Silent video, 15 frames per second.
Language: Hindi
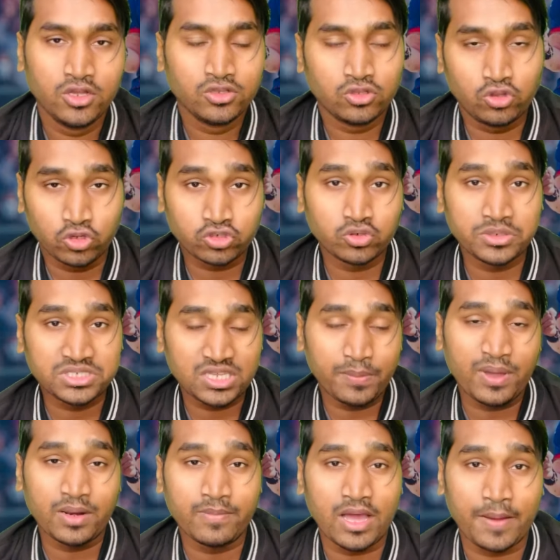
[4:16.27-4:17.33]
तो दोस्तों इसके
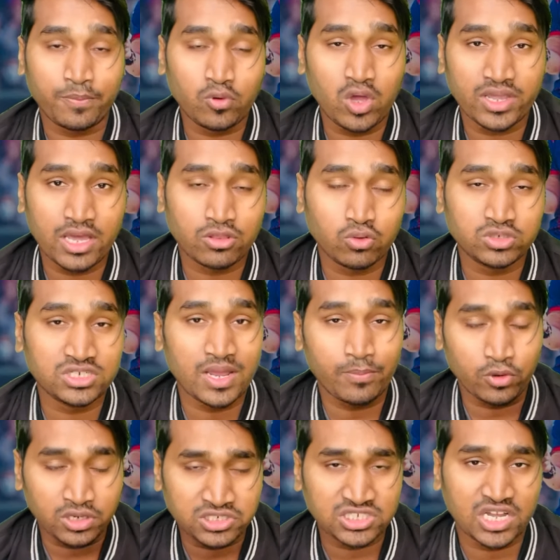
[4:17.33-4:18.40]
बारे में आप लोग क्या सोच रहे हैं आप
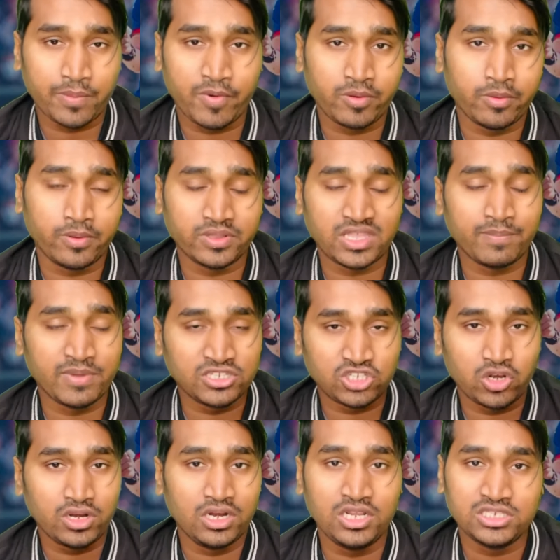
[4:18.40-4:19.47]
लोग नीचे कमेंट में बताएं मैं
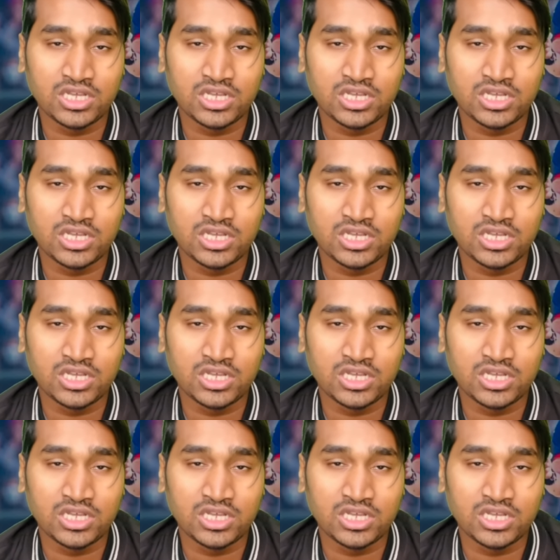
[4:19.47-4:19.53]
जनरली